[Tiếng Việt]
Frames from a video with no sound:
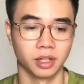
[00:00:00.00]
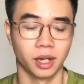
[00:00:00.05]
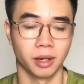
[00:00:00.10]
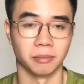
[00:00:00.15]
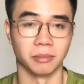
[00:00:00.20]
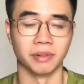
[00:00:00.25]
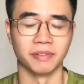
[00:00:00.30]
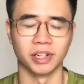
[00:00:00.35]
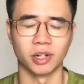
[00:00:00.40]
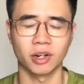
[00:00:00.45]

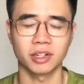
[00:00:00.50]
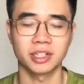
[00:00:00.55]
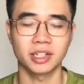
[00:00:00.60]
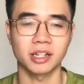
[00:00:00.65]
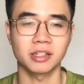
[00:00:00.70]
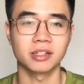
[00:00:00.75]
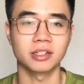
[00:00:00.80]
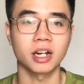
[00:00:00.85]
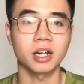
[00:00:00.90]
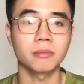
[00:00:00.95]
bởi vì đó chính là
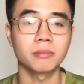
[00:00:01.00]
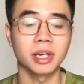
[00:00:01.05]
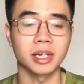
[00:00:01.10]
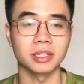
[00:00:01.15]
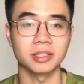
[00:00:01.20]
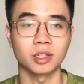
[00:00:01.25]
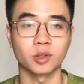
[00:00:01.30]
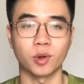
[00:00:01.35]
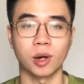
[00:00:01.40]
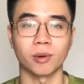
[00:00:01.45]
sự khác biệt
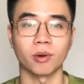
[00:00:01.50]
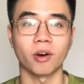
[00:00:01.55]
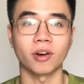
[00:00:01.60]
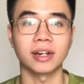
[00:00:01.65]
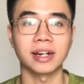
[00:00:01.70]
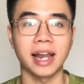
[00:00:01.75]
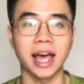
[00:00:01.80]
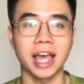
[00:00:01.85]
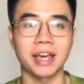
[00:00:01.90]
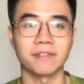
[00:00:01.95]
giữa khoa học
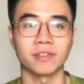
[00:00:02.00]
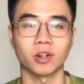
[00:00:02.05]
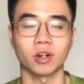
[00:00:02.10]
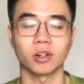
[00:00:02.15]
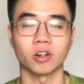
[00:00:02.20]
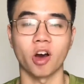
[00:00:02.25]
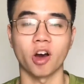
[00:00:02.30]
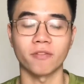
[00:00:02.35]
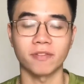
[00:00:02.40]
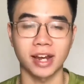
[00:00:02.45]
online và khoa
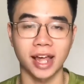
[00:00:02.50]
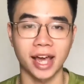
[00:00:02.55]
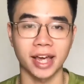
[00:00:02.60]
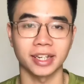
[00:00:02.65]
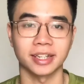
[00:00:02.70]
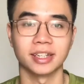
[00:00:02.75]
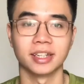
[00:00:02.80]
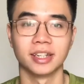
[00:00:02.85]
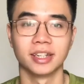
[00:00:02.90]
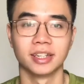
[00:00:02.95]
học
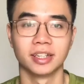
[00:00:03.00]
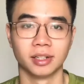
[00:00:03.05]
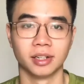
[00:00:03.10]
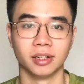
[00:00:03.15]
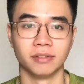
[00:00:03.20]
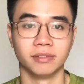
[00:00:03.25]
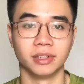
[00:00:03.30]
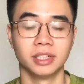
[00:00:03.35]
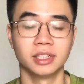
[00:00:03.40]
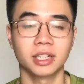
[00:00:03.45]
offline
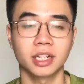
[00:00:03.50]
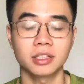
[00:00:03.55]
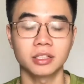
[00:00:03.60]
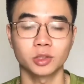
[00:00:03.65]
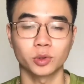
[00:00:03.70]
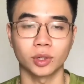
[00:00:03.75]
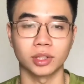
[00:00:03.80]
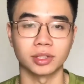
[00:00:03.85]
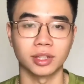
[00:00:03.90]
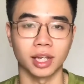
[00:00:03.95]
với những cái sự
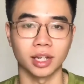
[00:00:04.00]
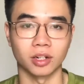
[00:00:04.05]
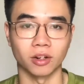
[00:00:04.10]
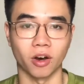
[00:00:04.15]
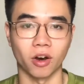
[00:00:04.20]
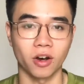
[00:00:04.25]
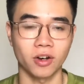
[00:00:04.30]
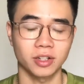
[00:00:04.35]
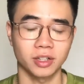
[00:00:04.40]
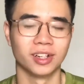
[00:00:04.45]
thuận tiện
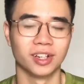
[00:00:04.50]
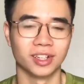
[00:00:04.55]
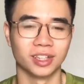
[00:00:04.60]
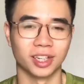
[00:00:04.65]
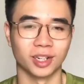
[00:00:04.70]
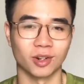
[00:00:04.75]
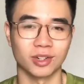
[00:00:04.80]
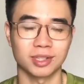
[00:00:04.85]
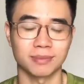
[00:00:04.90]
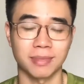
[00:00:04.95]
đó
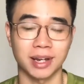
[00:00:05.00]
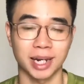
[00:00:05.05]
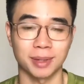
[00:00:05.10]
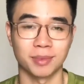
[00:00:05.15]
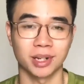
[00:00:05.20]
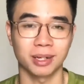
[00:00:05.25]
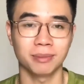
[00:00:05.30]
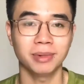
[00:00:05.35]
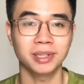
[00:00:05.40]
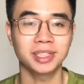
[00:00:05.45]
thì nó sẽ mang lại
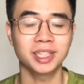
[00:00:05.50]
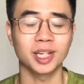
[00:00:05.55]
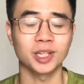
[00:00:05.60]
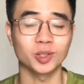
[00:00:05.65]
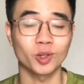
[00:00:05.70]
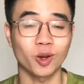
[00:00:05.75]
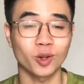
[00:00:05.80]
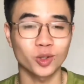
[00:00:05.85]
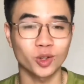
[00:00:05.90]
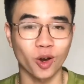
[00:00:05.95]
một cái bất tiện
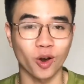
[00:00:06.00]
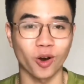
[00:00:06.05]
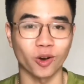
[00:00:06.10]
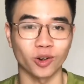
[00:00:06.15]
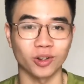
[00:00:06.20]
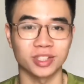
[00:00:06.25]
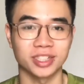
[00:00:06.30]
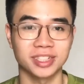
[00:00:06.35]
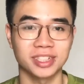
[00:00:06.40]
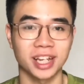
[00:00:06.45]
nho nhỏ
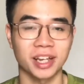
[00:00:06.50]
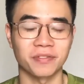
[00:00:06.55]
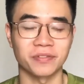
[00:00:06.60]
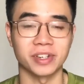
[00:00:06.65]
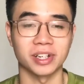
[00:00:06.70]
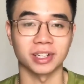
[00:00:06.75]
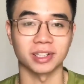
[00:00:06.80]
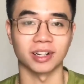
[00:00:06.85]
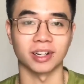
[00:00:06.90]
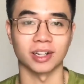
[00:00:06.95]
đó chính là
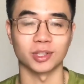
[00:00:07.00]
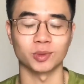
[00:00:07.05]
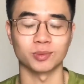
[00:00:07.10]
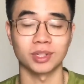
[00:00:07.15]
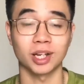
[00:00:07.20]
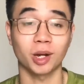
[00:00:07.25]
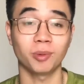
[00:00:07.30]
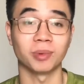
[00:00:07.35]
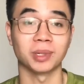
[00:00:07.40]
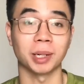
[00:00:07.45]
việc à, chúng
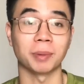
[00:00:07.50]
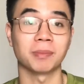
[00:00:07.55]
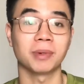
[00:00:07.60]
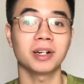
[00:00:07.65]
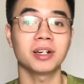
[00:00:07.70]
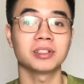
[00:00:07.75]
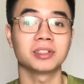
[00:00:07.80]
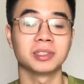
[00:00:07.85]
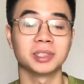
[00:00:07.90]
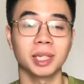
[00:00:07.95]
ta không thể gặp gỡ
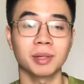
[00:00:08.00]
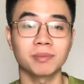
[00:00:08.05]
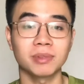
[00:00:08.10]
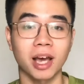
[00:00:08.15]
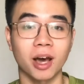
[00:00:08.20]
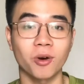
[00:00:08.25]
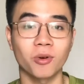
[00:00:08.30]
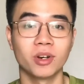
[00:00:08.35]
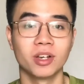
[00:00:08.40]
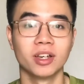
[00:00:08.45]
được trực tiếp
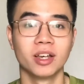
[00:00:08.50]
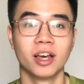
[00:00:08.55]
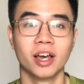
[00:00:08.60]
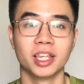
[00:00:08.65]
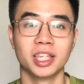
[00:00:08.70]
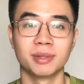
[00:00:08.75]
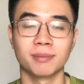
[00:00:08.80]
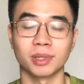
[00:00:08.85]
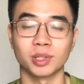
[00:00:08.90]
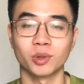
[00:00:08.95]
nhau
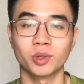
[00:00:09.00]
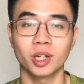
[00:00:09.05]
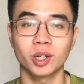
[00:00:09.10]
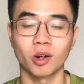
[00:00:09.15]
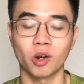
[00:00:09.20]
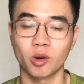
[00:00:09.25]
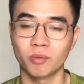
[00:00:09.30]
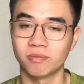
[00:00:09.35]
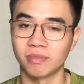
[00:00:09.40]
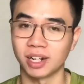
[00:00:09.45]
nhưng mà tôi nghĩ đó
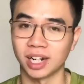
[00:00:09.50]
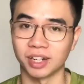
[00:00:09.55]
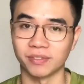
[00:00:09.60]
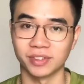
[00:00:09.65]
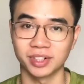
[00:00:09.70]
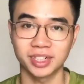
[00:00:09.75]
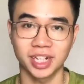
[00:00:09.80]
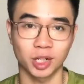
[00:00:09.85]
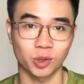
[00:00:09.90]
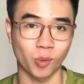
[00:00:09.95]
không phải là
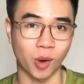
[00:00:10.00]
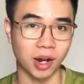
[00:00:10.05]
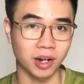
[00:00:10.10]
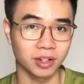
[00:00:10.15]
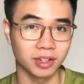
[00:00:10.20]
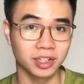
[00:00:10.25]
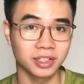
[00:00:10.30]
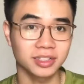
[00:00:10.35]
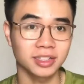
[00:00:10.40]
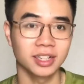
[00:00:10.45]
vấn đề quá
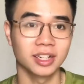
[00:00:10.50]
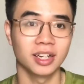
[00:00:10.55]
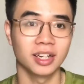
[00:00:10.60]
lớn